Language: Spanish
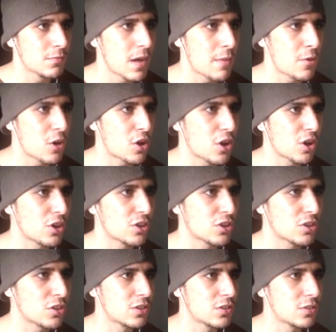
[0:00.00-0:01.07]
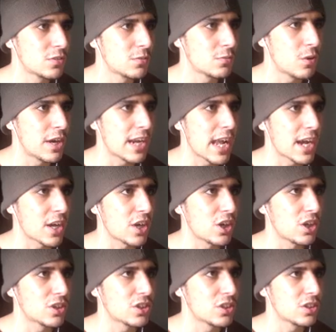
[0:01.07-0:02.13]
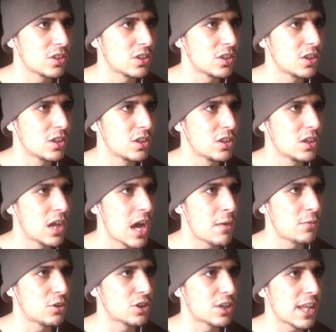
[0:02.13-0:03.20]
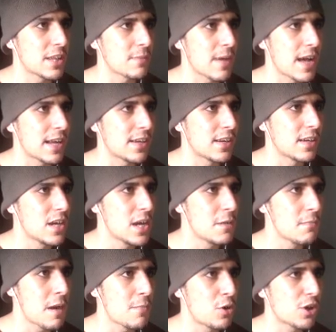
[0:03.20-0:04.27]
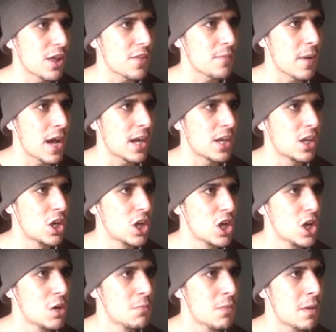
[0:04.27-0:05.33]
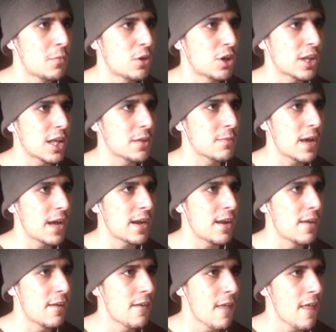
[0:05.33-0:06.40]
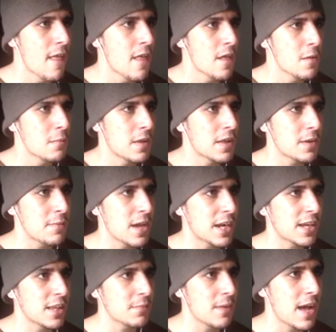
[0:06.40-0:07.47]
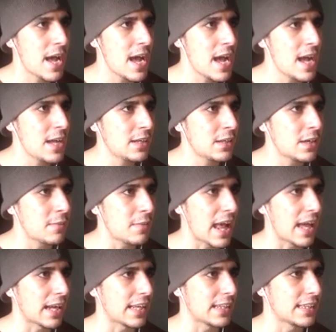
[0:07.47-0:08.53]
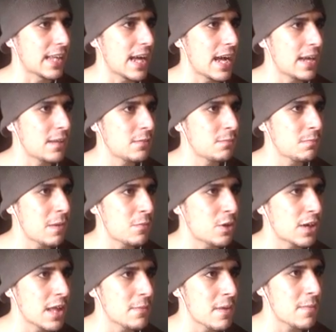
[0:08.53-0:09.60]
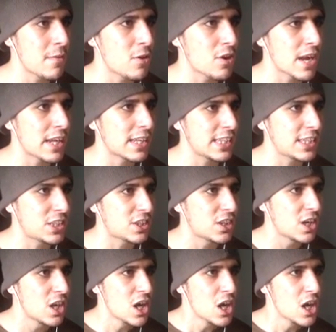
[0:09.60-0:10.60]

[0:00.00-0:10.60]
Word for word: Vamos, Cross. Buena, Cross. Vamos, Griezmann. Vamos, Griezmann. Vamos, Griezmann. Madre mía, Griezmann. A ver, quitan. Vamos, Griezmann. Vamos, Rakitic.